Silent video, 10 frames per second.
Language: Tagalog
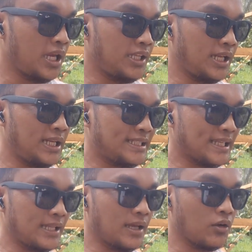
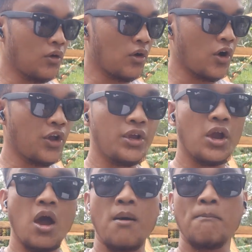Idilisa Daguhoy
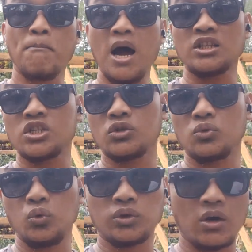Batch
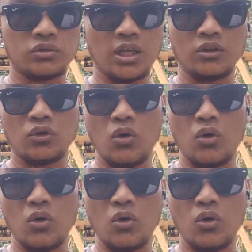2002 ah, eh.